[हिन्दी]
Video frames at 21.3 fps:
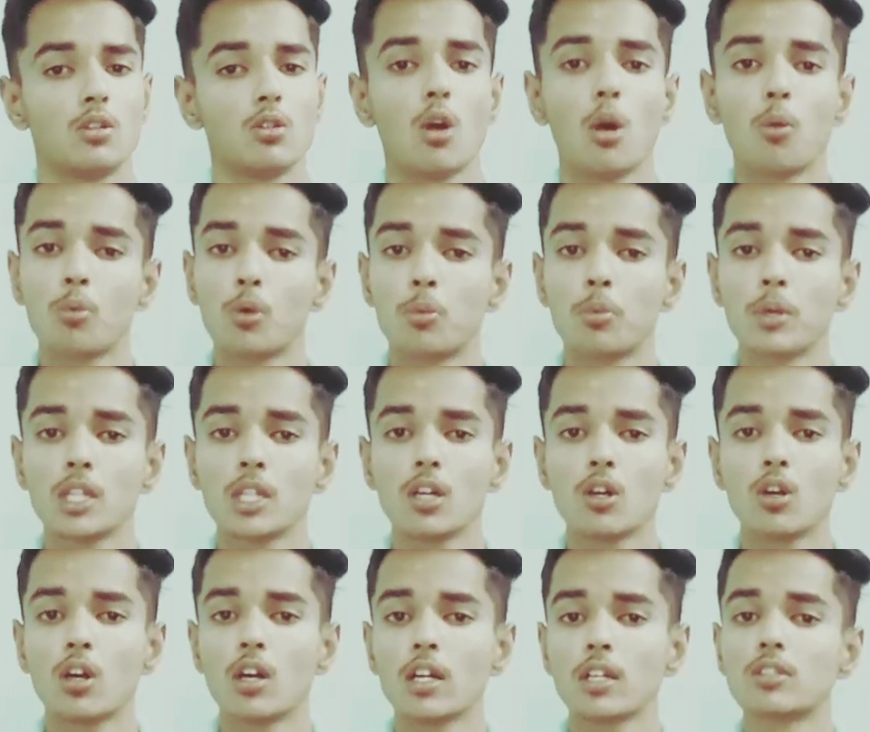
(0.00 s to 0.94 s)
तो आपको
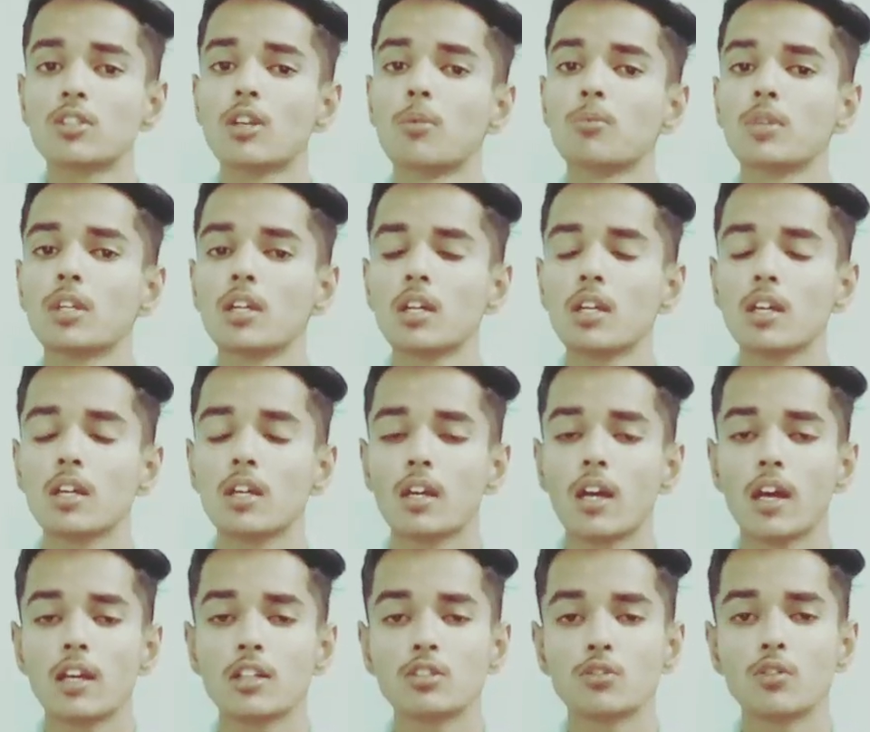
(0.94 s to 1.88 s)
पता होगा कि सैमसंग
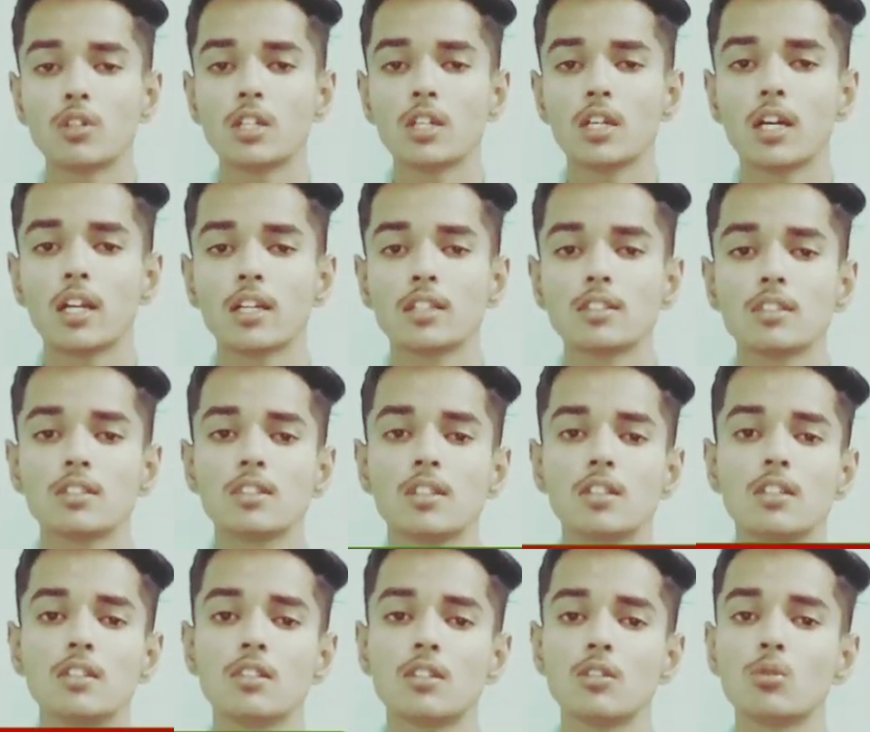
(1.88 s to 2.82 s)
की एस ट्वेंटी गैलेक्सी
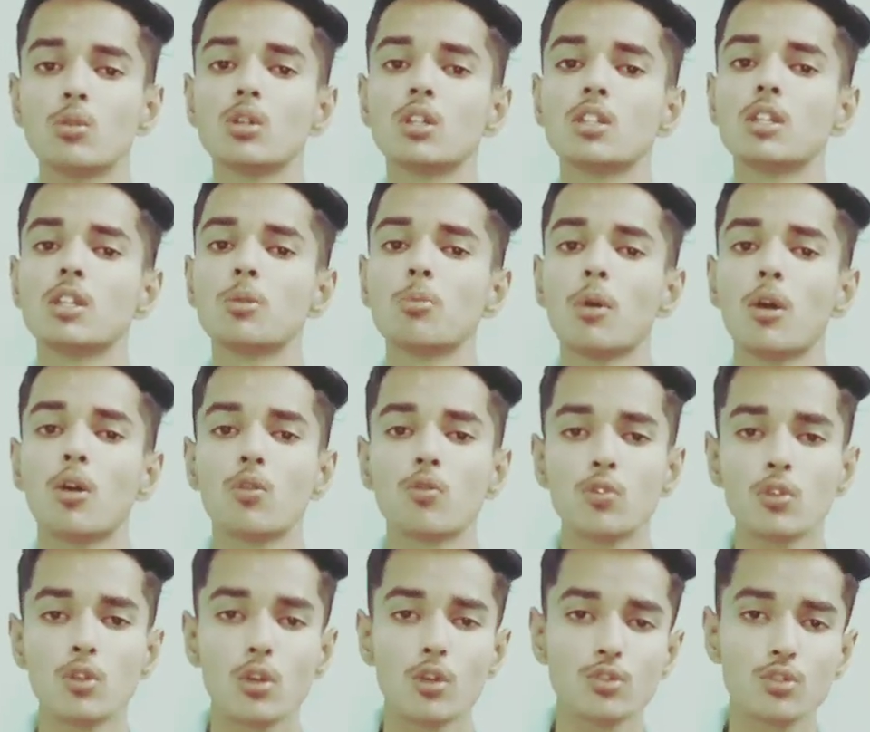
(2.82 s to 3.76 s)
सीरीज़ थी वो कितनी
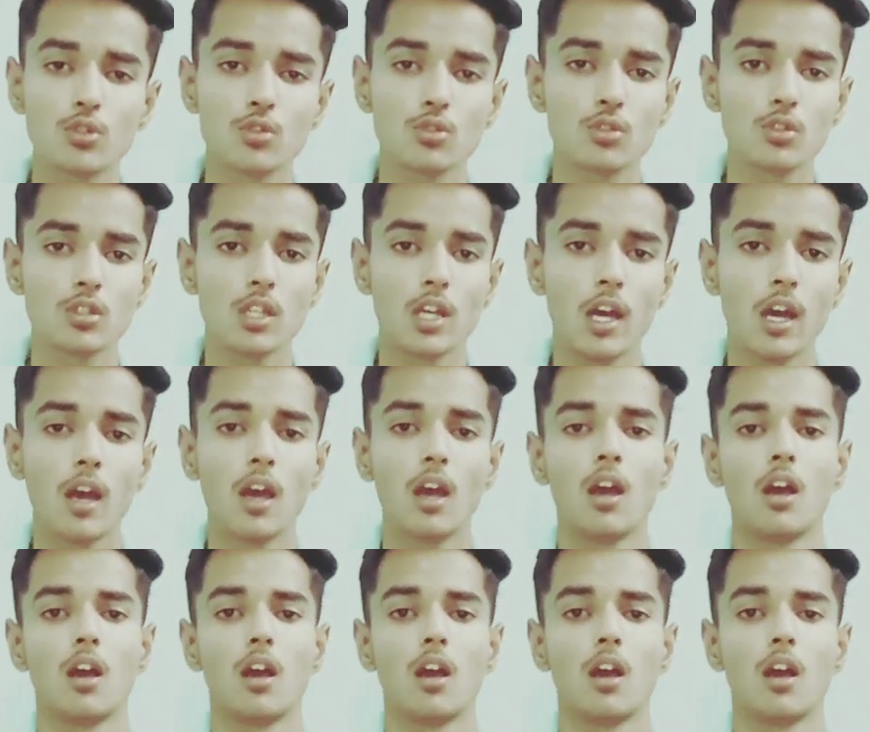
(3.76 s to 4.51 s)
पावरफुल लॉन्च हो चुकी है